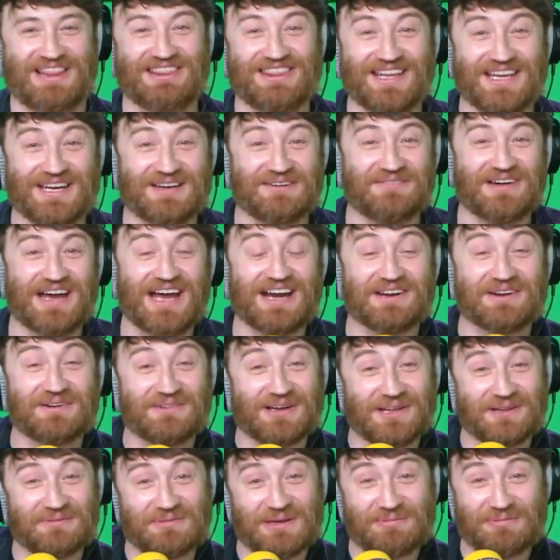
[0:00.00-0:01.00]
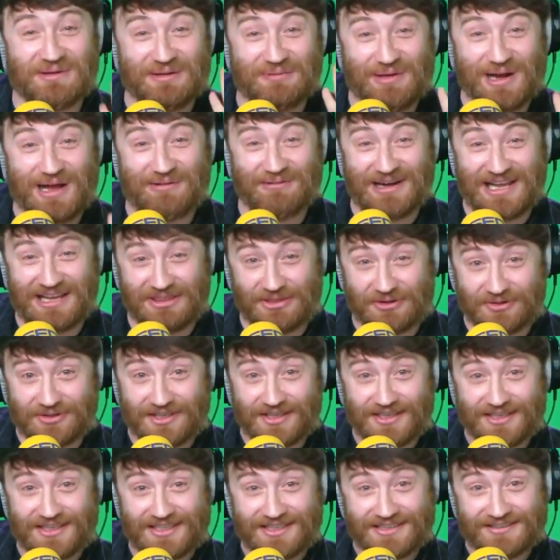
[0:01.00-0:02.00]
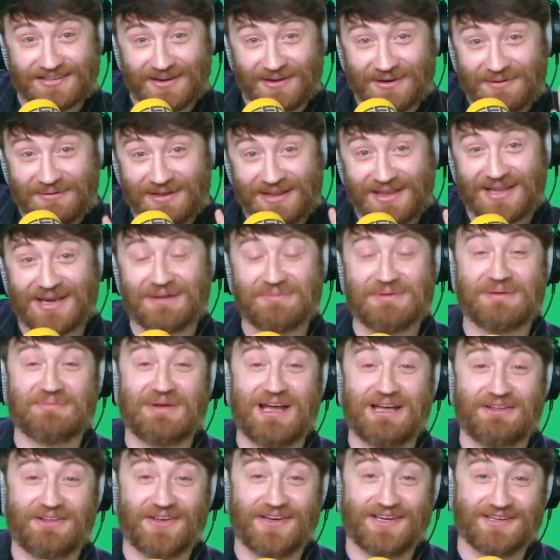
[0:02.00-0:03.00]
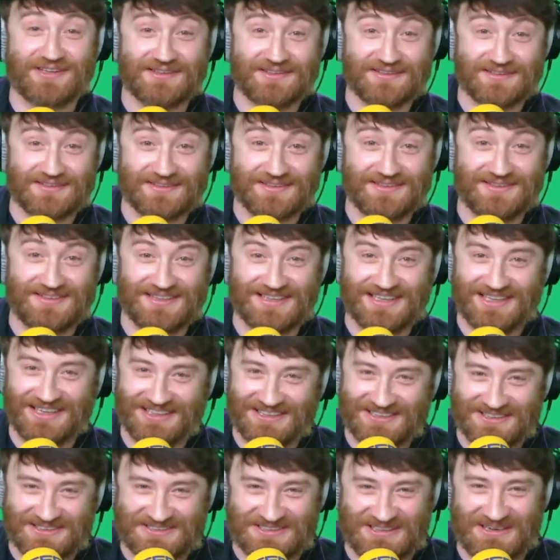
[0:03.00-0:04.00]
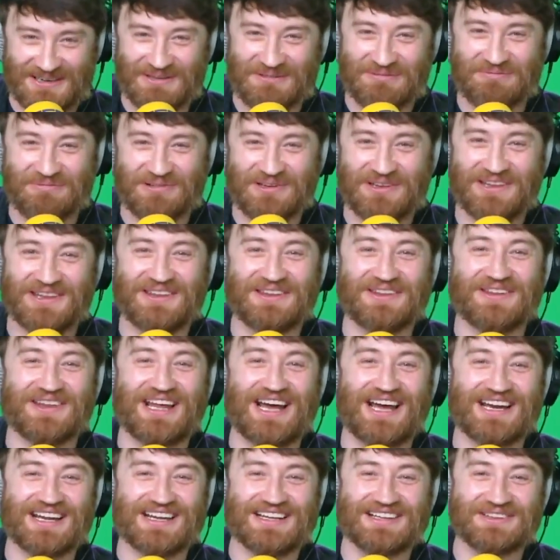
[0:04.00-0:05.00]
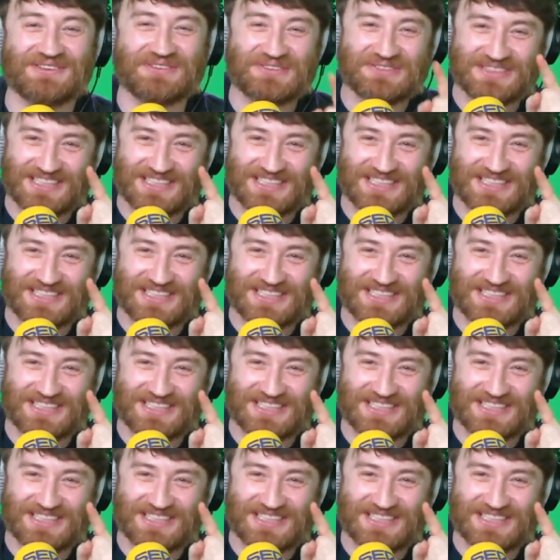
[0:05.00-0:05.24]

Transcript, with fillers: Francino, me ha robado mi primer abrazo. Se lo iba a dar a mi madre. Y no se lo ha podido dar.